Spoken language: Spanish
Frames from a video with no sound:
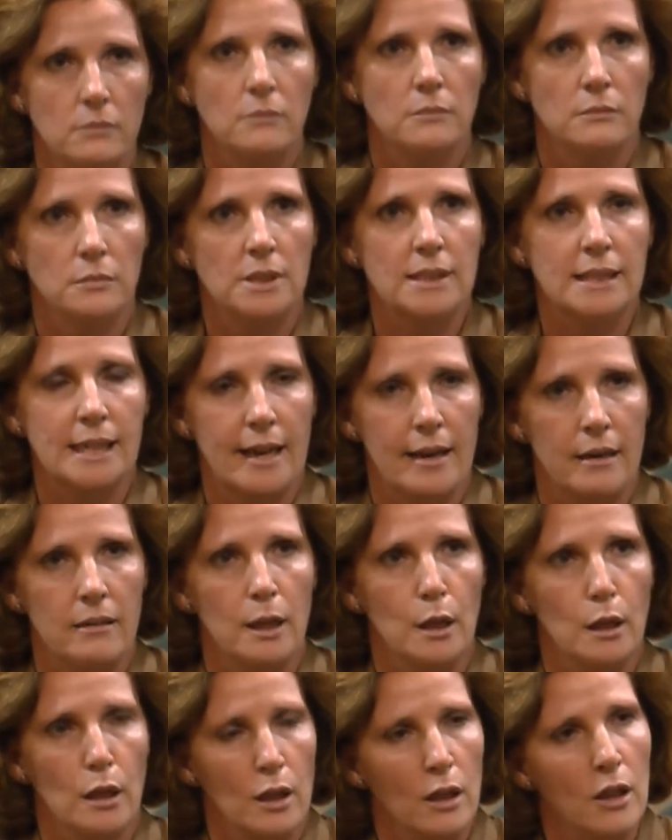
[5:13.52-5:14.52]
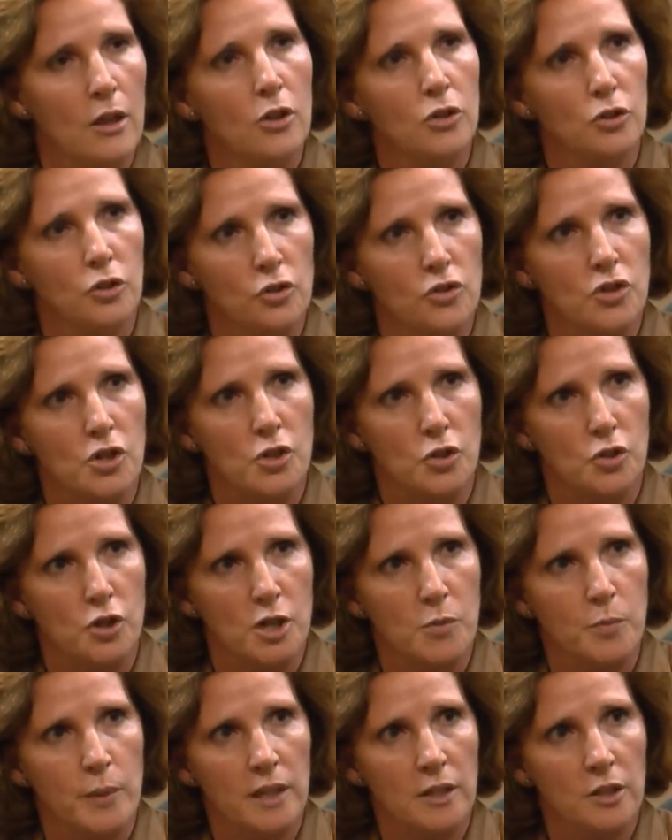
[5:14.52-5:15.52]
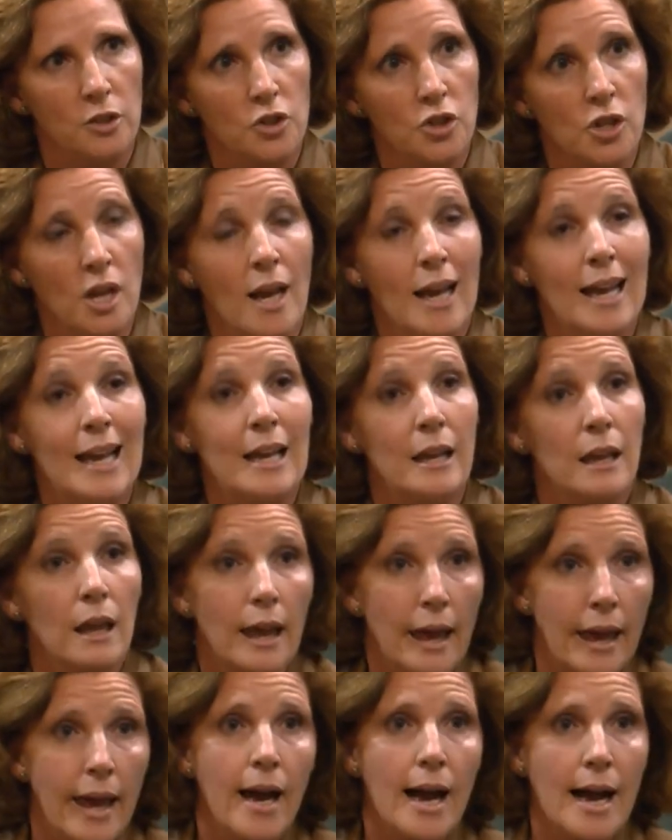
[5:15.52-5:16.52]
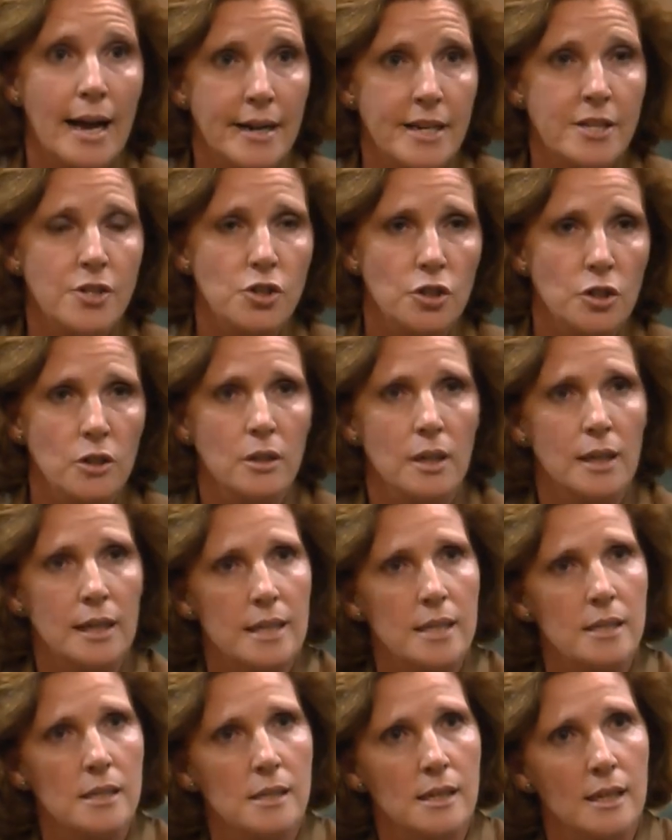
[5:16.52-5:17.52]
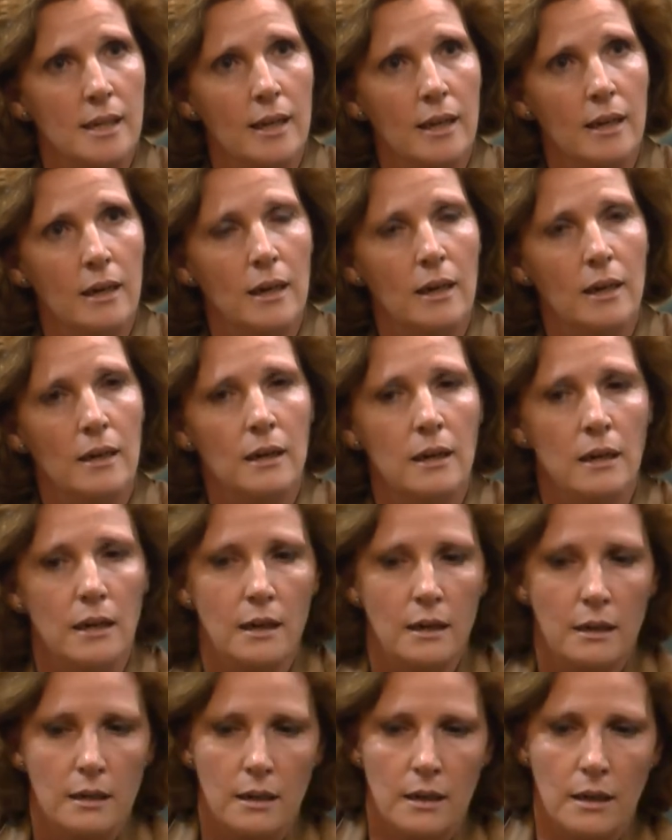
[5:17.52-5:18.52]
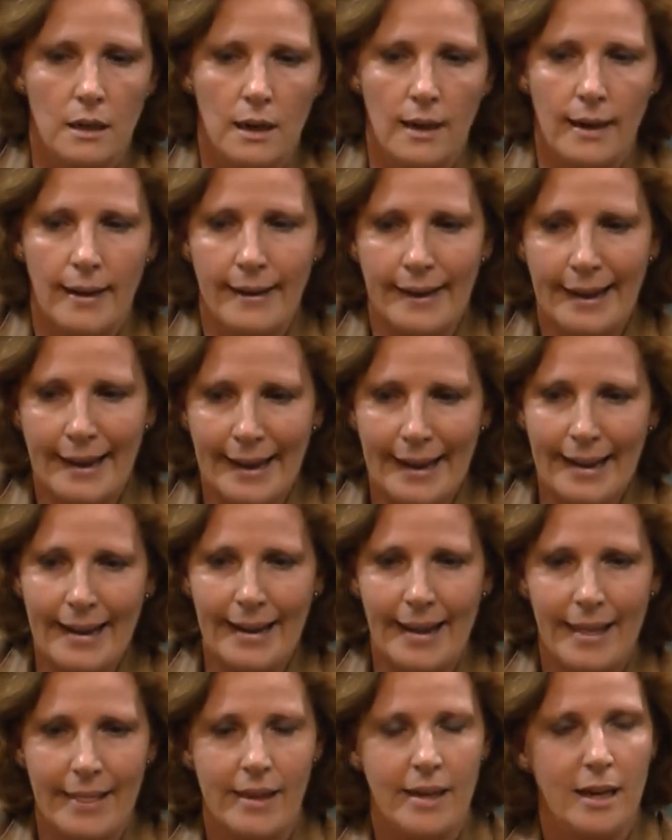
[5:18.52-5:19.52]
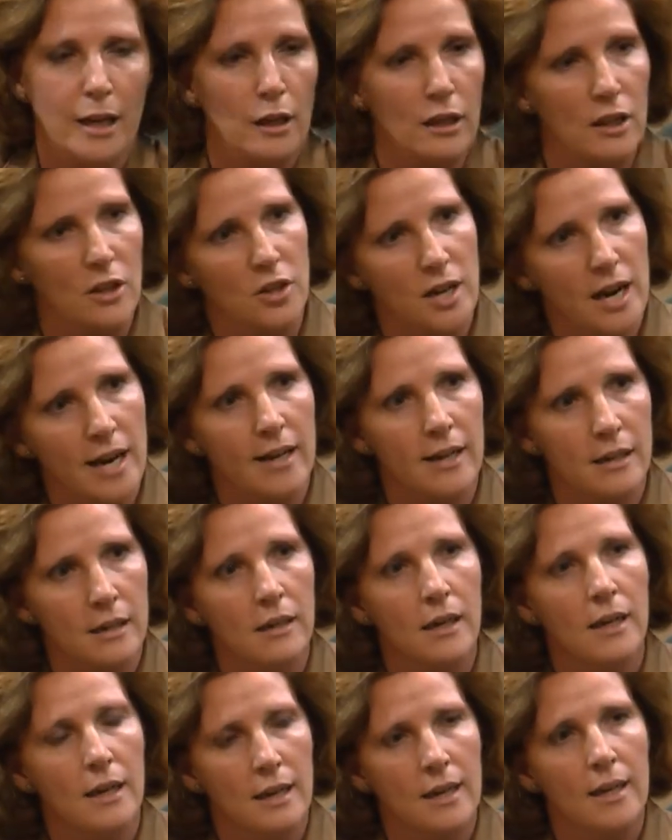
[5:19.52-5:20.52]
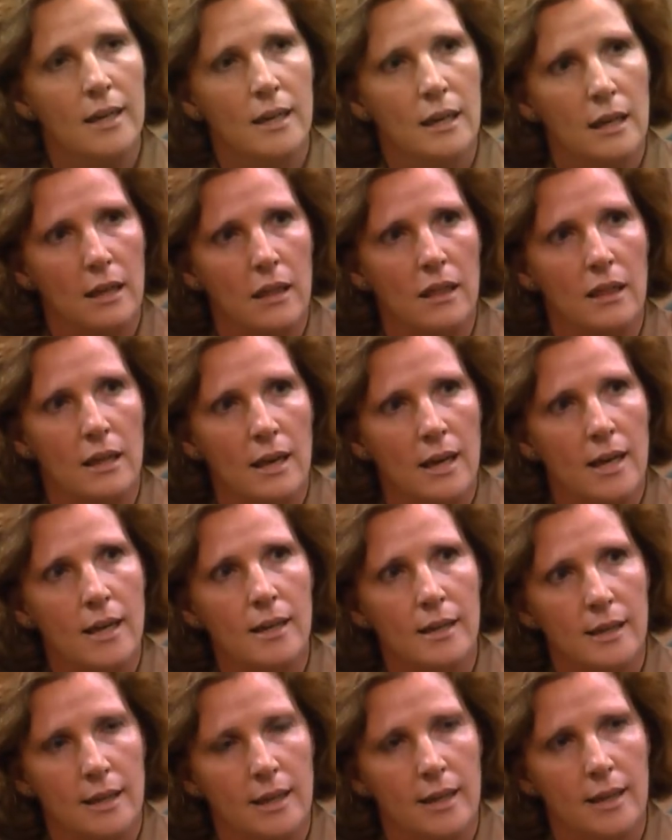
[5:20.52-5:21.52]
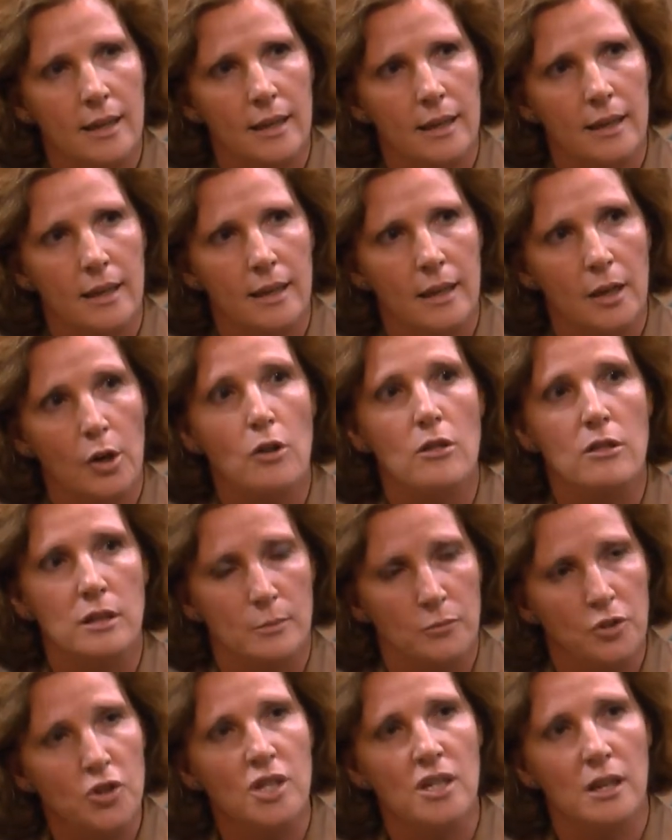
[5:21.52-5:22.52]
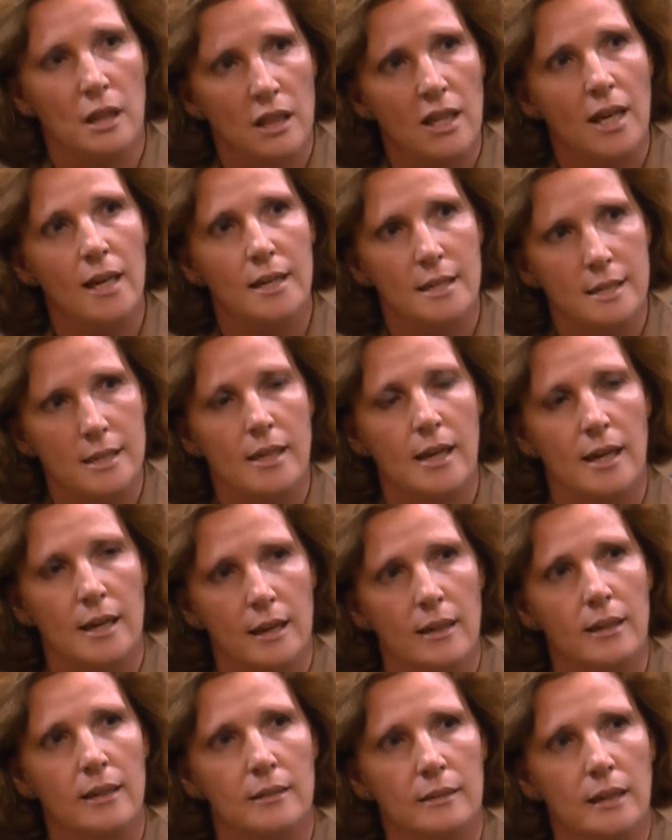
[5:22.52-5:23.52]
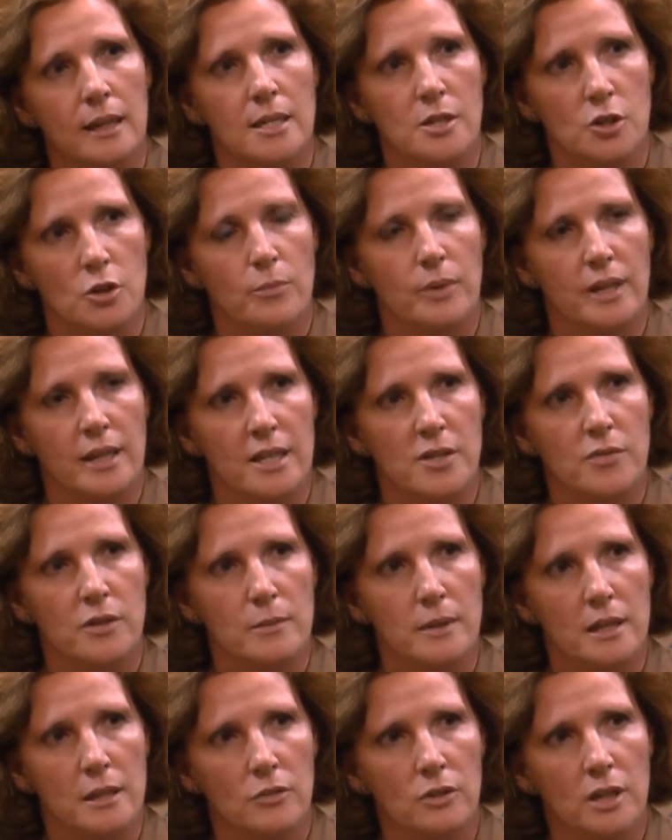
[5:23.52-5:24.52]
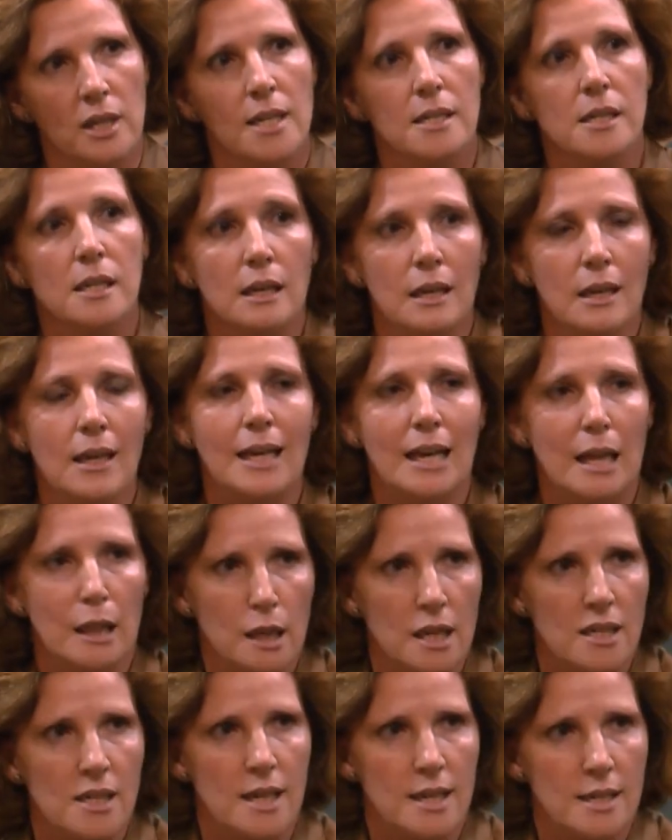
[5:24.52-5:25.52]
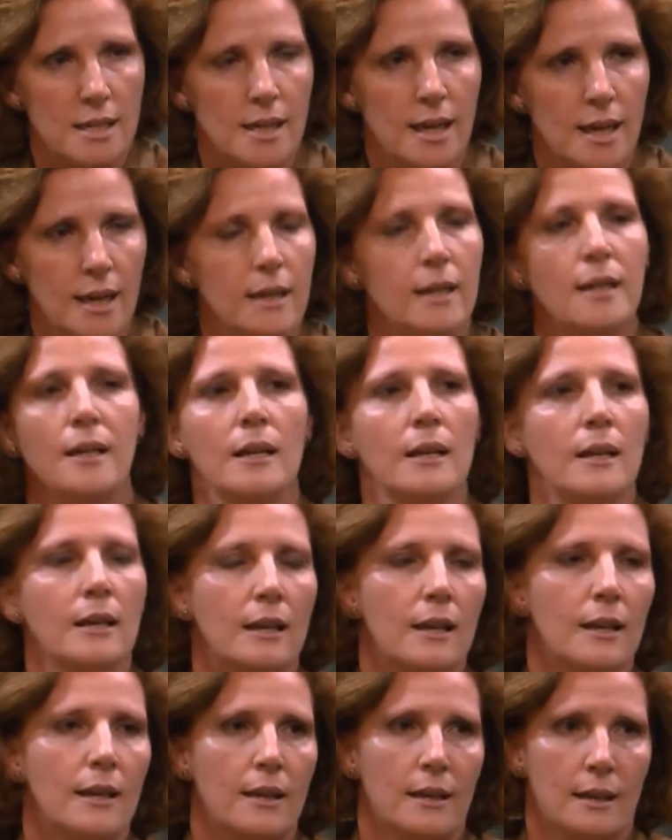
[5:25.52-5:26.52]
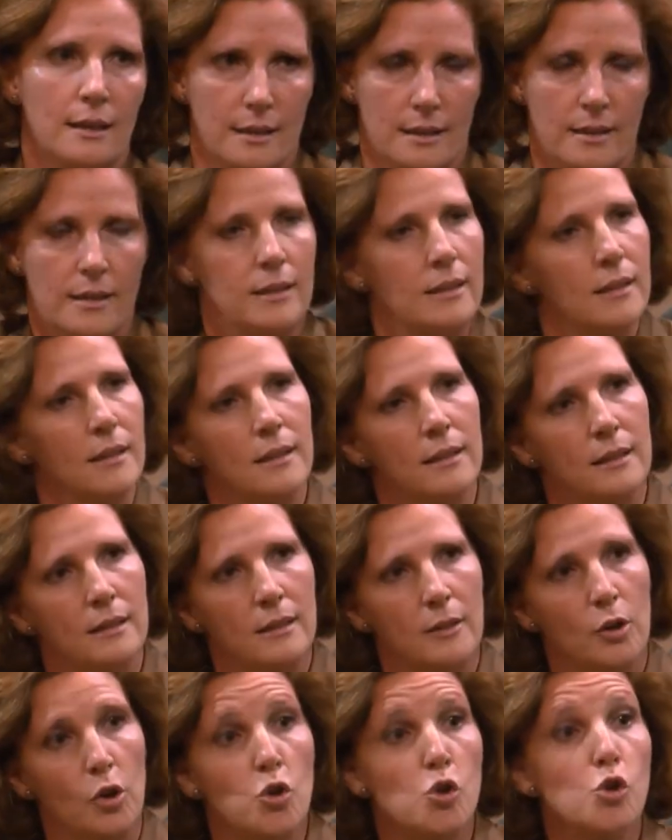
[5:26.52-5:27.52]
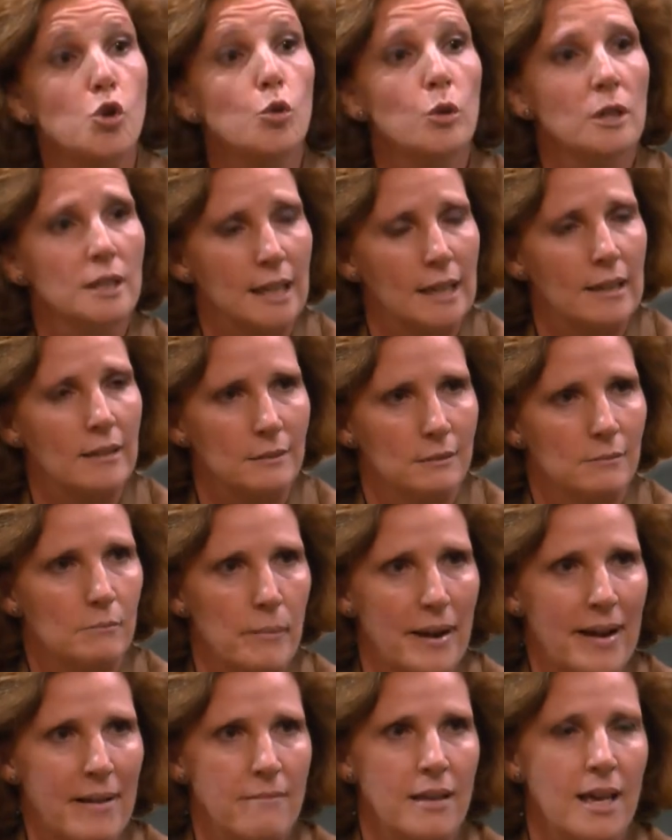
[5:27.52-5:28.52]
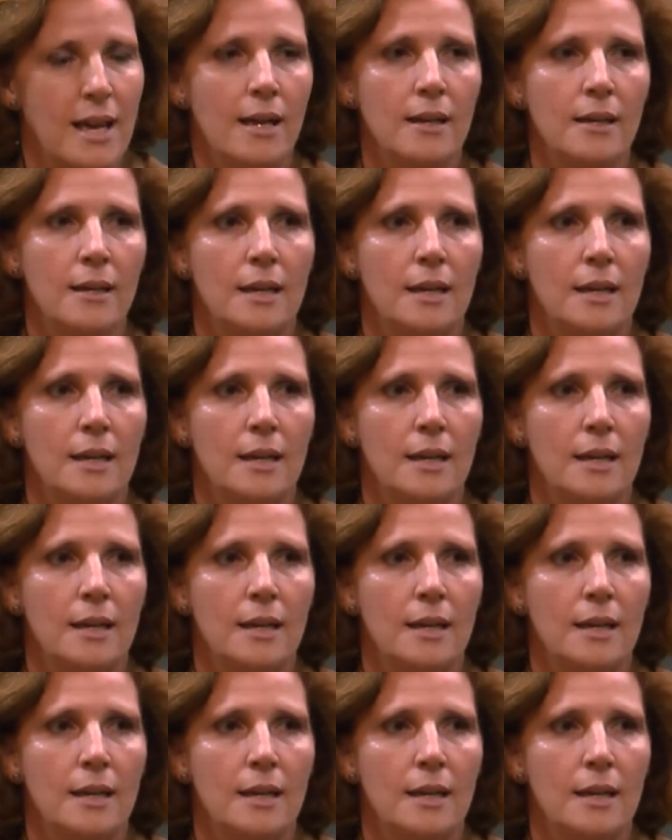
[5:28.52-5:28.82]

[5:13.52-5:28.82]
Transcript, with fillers: se han decidido todos estos aspectos que han hecho que se mm, redireccionaran quizá eh, conceptos iniciales de, las compañías farmacéuticas y gracias a esa eh, consulta previa